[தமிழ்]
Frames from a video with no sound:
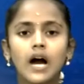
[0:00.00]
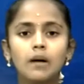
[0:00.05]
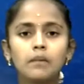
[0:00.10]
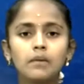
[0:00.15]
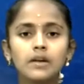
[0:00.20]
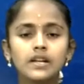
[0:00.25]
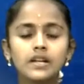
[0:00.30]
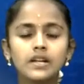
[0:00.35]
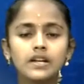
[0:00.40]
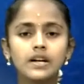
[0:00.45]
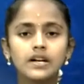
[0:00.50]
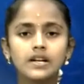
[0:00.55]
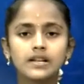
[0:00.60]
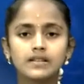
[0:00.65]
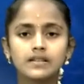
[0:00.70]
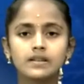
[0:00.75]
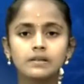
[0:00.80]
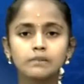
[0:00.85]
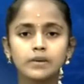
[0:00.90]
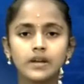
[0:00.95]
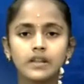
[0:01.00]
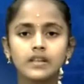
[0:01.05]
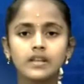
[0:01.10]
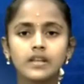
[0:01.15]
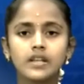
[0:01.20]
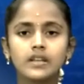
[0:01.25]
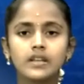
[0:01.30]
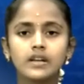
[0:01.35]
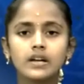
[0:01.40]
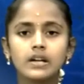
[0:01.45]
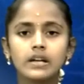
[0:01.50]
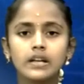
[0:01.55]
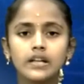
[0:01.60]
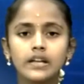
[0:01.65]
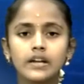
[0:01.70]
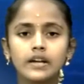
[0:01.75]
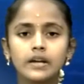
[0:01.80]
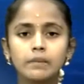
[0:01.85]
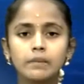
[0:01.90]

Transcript: அமெரிக்க அரசின் பிரதிநிதிகள் நேரடி